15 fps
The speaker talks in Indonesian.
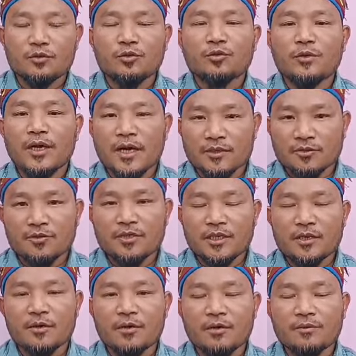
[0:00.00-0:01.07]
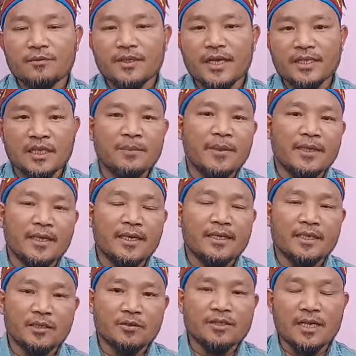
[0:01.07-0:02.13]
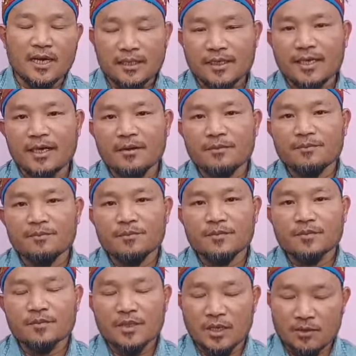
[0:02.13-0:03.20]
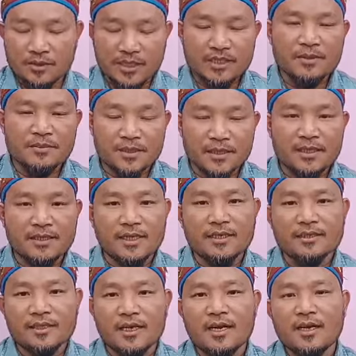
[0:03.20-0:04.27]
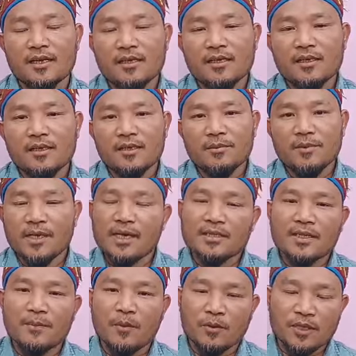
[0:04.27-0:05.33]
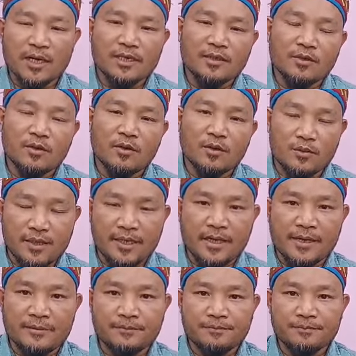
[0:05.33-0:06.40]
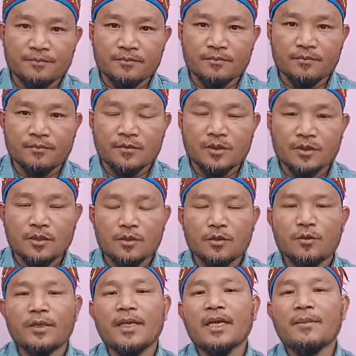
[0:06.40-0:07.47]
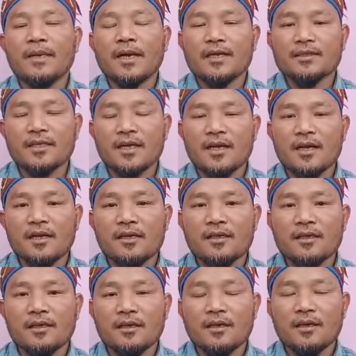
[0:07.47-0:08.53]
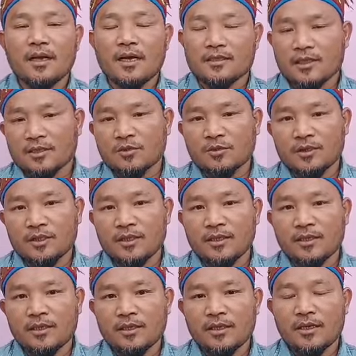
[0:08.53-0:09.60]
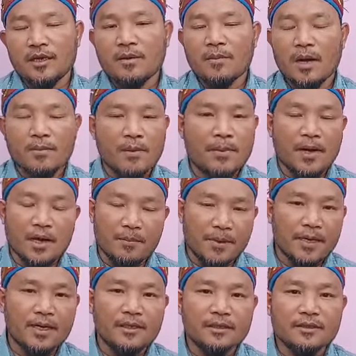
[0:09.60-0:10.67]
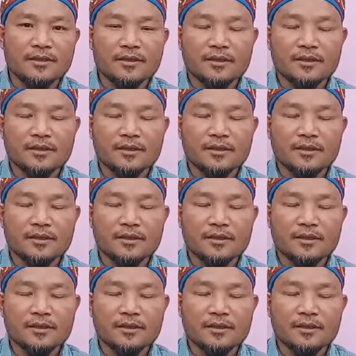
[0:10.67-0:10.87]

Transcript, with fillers: chuchura constituency o independent independen to chakatinga talo Kalau smc sini kita changa bina support ka aniko, oninga weni geman ka sara achaga songni magba phaga parang